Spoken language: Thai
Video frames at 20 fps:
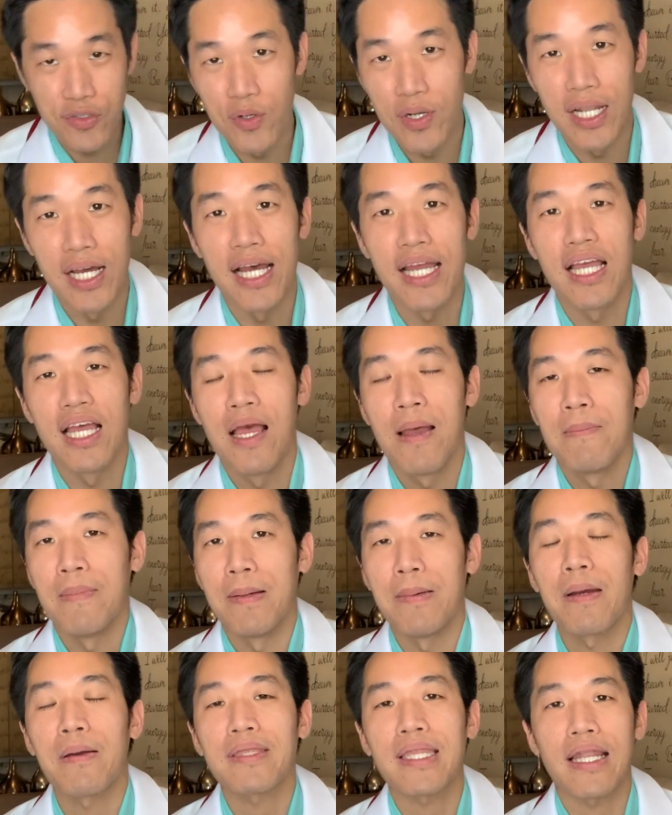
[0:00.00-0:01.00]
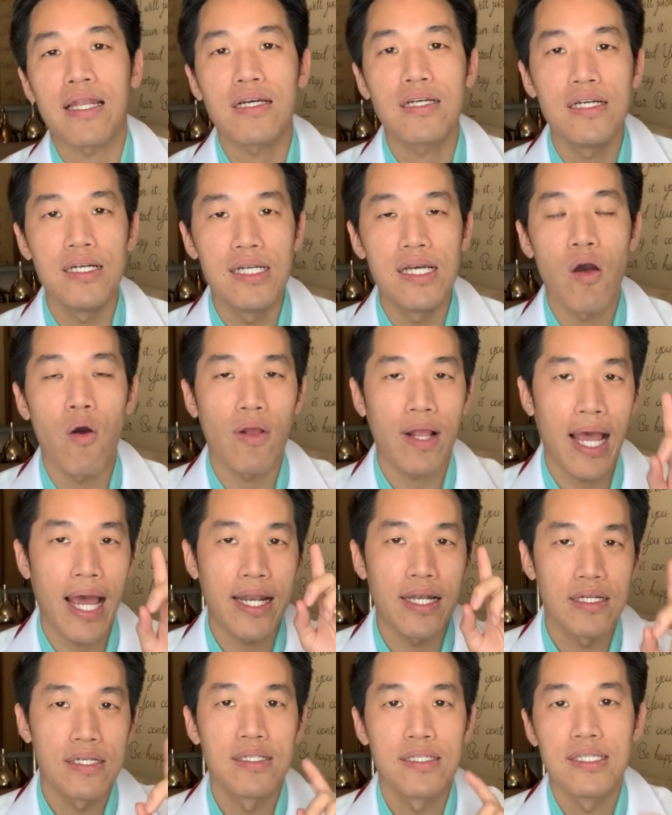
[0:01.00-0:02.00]
ดเลยแบบไม่ผ่าตัดก็คือเรื่องของกา
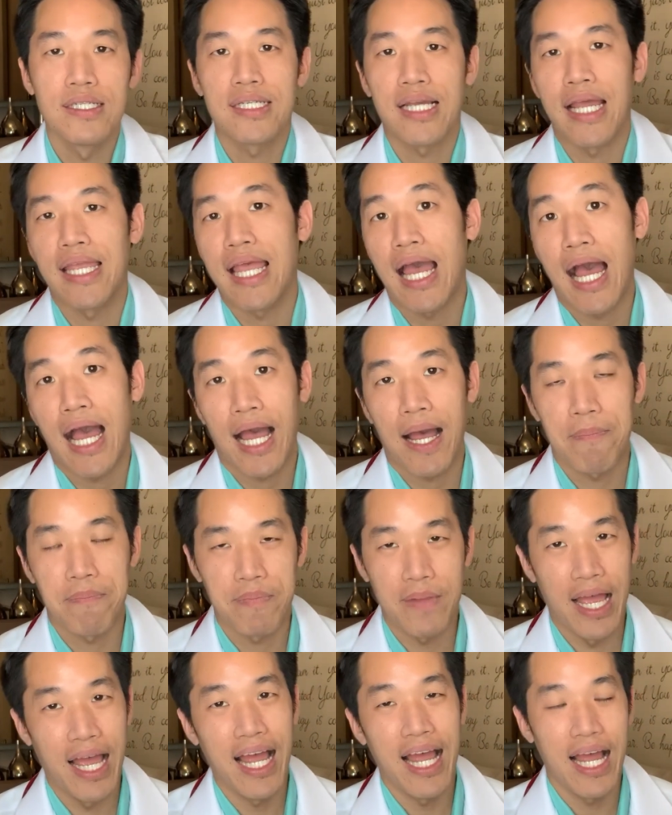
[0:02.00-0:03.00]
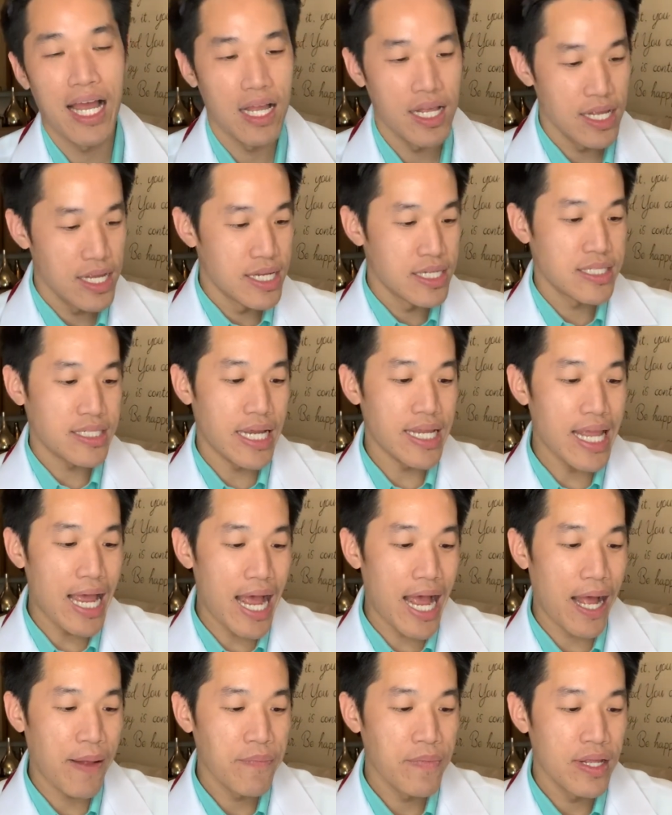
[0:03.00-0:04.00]
รใช้ยาครับใช้
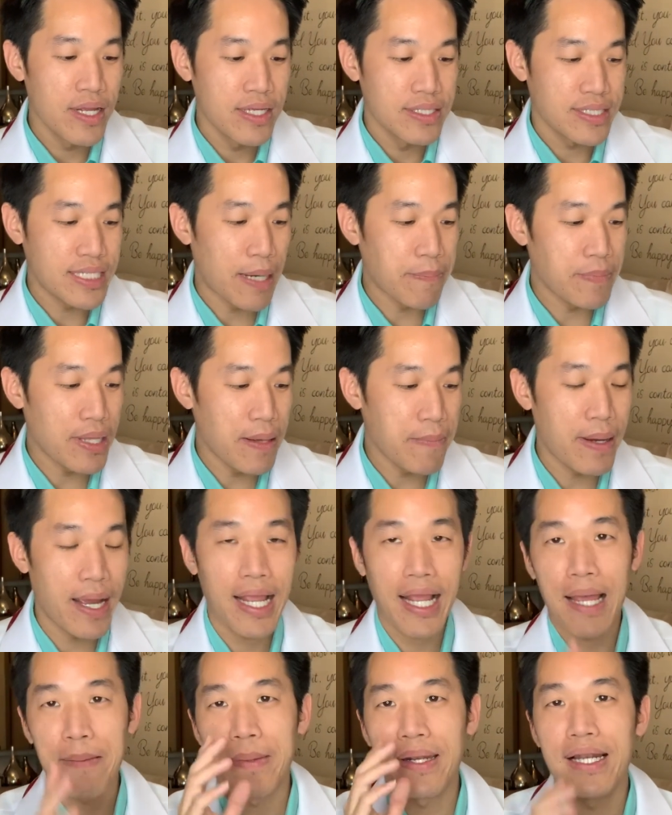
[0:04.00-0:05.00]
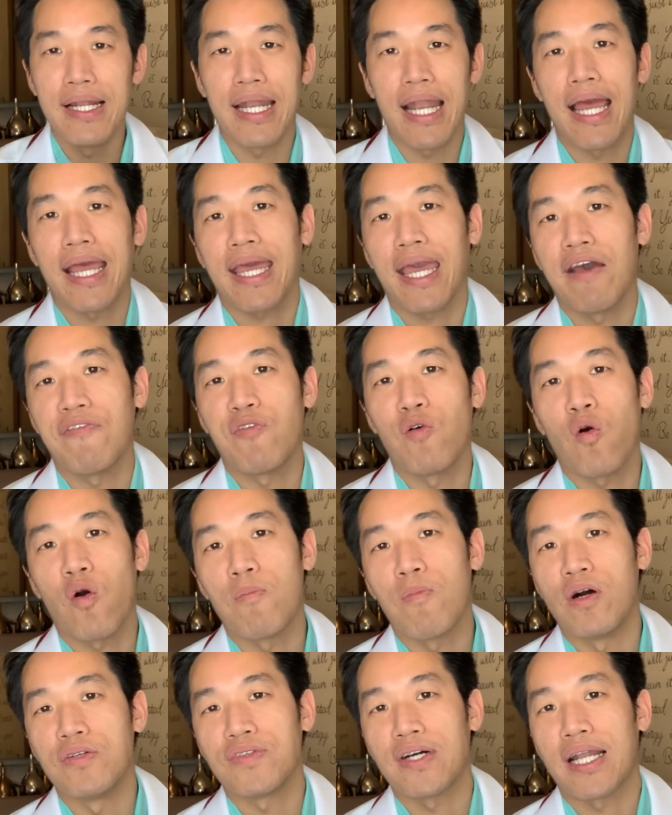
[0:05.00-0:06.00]
ยาจำได้ไหมใครเป็นนักเรียน iCare 4 ขอ
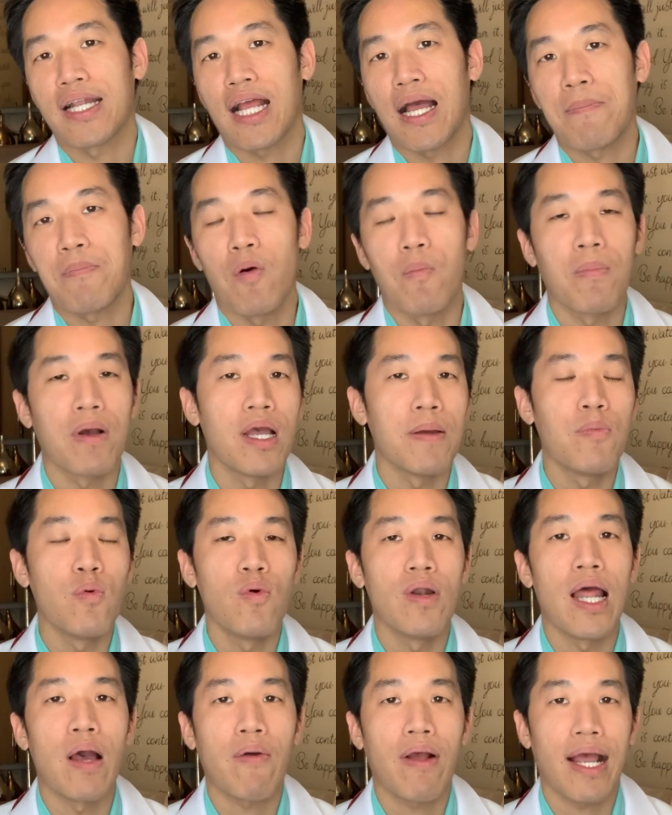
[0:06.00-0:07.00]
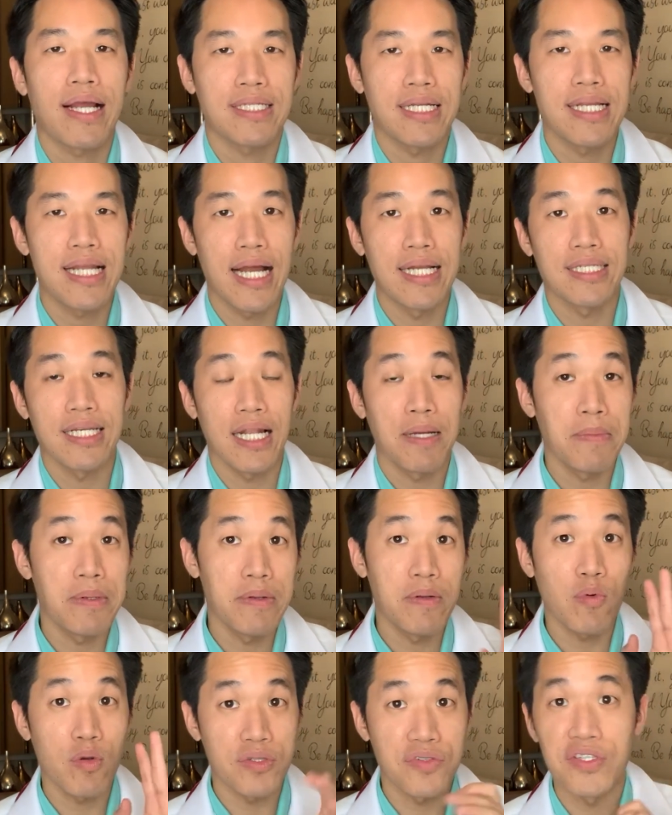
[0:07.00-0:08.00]
งหมอฟันครับผมเคยพูดแล้วการใช้ยาจริงแล้วมี
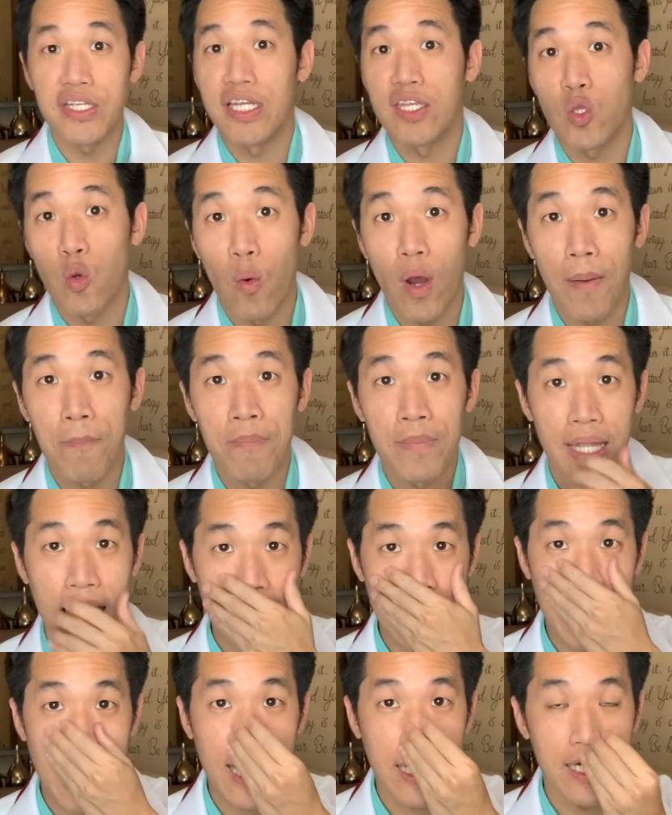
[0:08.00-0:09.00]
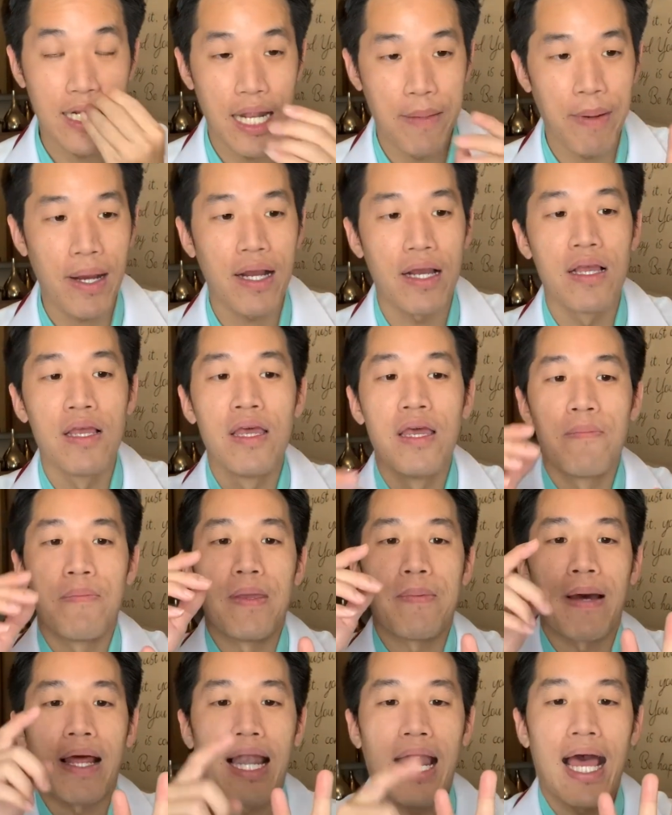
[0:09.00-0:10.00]
ทั้งหมด4ตัวหลักการคืออะไรบ้าง
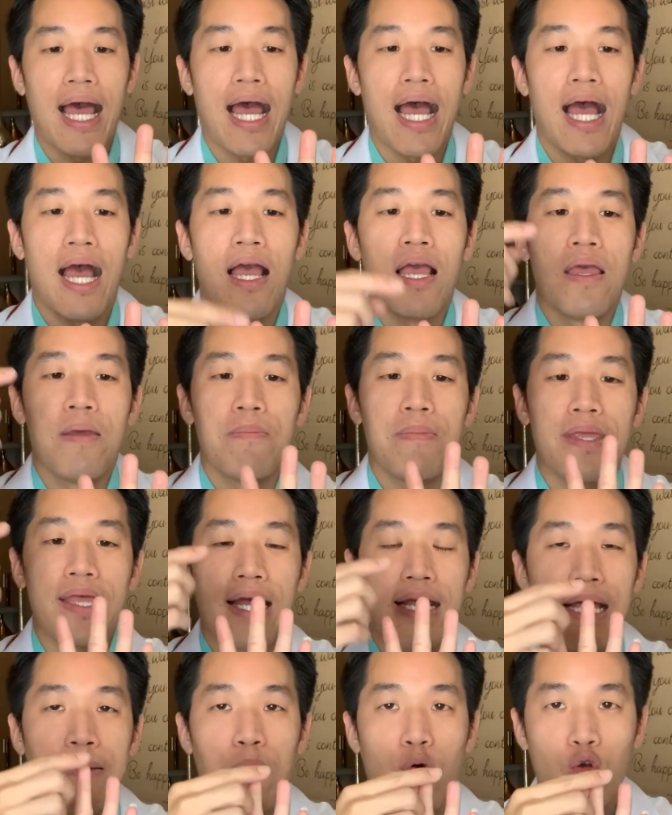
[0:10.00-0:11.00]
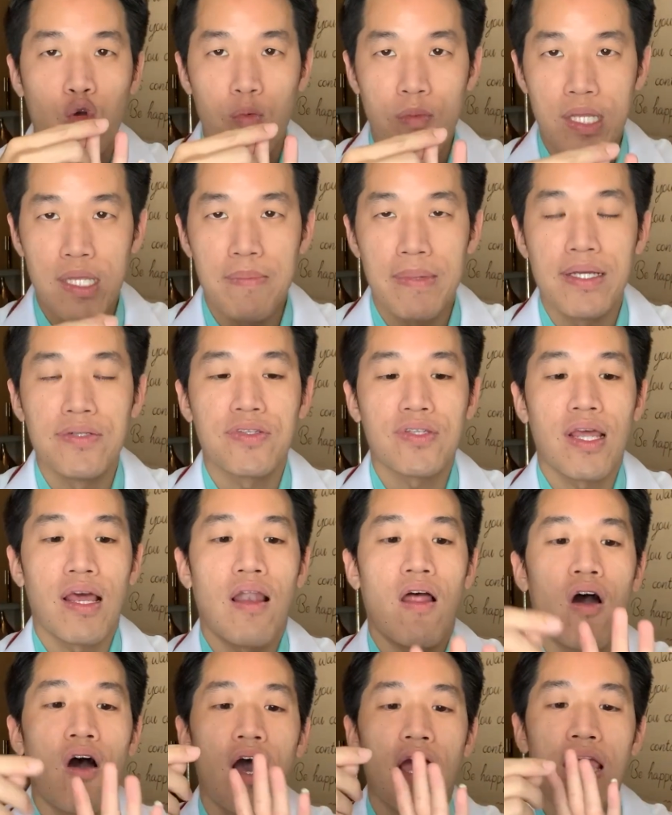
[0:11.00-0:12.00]
มีพารามียาแก้ปวดกลุ่มที่ไม่สเตีย
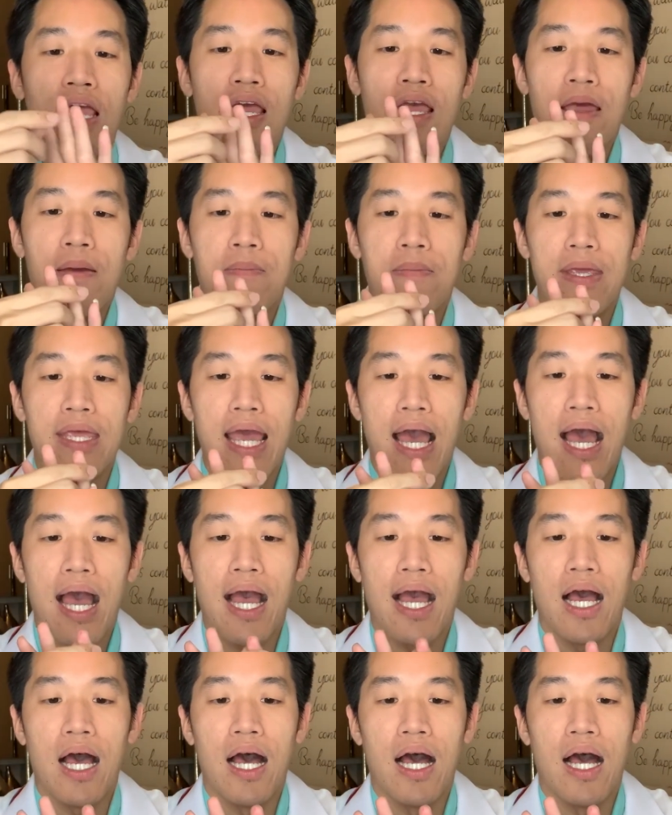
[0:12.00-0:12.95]
รอยด์มียา